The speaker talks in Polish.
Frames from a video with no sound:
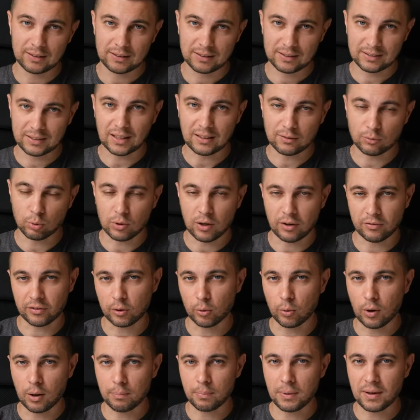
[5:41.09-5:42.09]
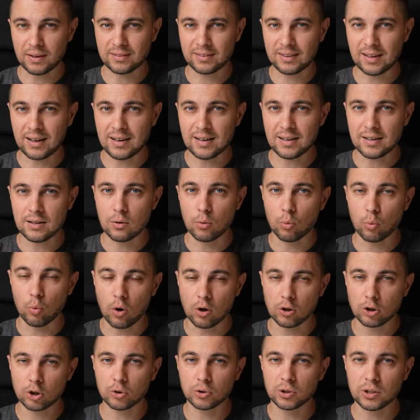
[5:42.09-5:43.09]
te słuchawki OnePlusa
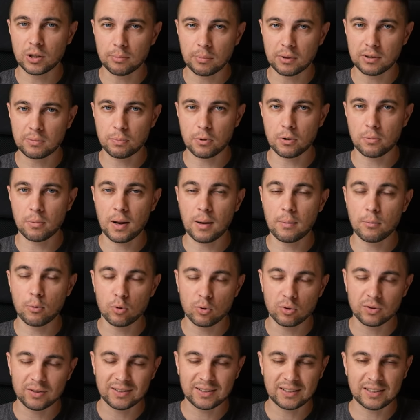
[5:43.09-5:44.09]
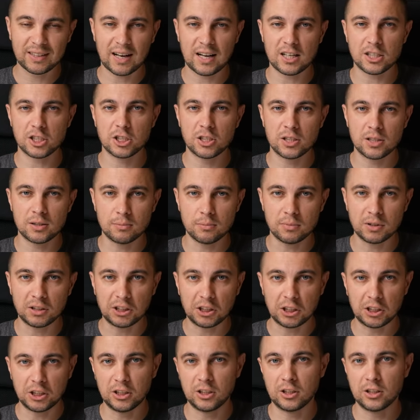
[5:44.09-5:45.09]
łączą się bez problemu z każdym
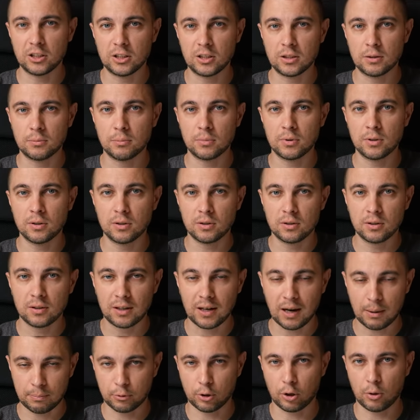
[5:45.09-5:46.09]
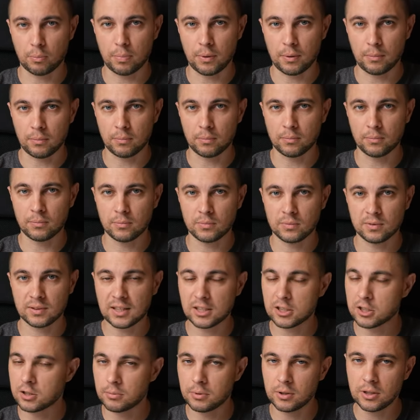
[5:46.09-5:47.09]
innym laptopem, z
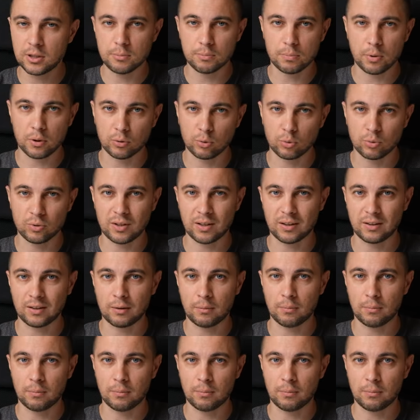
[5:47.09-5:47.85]
każdym innym producentem.